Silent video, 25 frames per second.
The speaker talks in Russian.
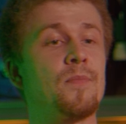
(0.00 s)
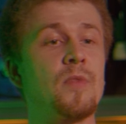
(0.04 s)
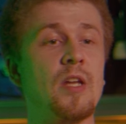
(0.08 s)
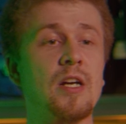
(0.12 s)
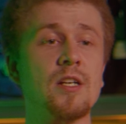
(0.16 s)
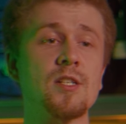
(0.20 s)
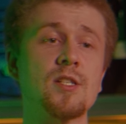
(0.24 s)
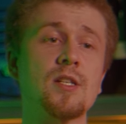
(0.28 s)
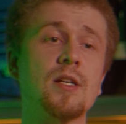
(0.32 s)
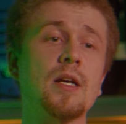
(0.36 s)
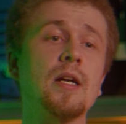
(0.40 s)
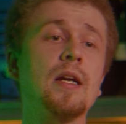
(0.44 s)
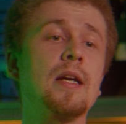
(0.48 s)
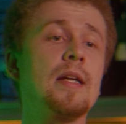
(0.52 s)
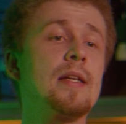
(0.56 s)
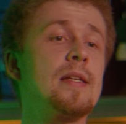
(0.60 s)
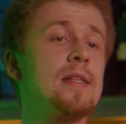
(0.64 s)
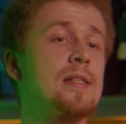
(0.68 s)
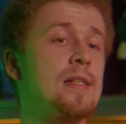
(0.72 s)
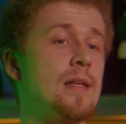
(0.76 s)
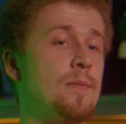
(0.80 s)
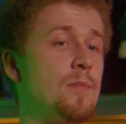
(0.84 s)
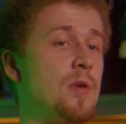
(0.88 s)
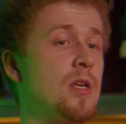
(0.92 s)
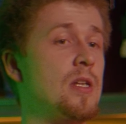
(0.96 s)
так же как и не
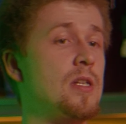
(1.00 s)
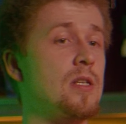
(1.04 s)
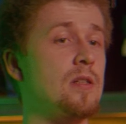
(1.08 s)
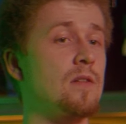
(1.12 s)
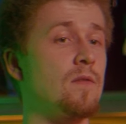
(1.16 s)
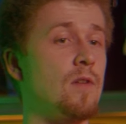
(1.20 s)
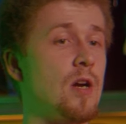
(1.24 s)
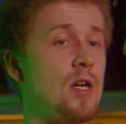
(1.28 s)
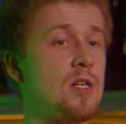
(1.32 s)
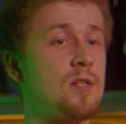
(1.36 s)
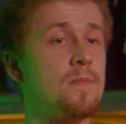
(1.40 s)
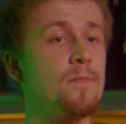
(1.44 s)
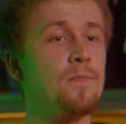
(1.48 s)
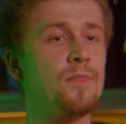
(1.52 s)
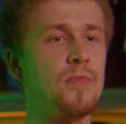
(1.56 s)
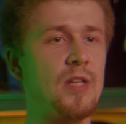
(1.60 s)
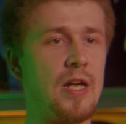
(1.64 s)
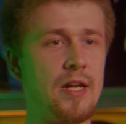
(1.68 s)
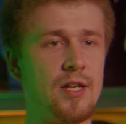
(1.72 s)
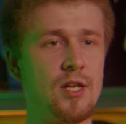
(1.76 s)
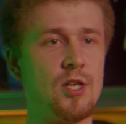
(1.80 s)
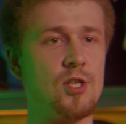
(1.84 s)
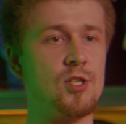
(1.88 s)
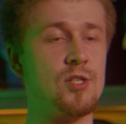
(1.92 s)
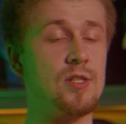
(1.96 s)
заметит ваш
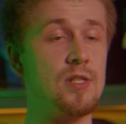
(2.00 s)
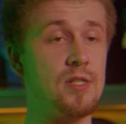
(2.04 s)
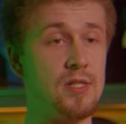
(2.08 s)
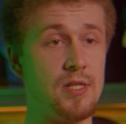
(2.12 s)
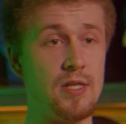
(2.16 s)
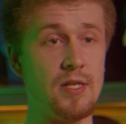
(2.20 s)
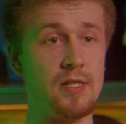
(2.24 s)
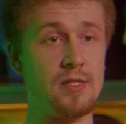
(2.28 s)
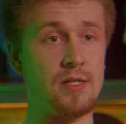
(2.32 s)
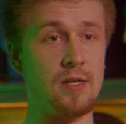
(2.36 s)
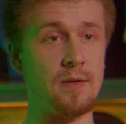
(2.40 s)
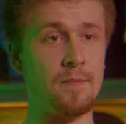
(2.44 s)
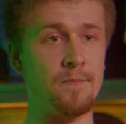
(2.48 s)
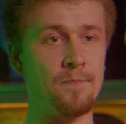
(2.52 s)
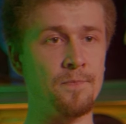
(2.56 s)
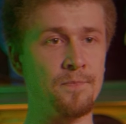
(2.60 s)
конечный зритель.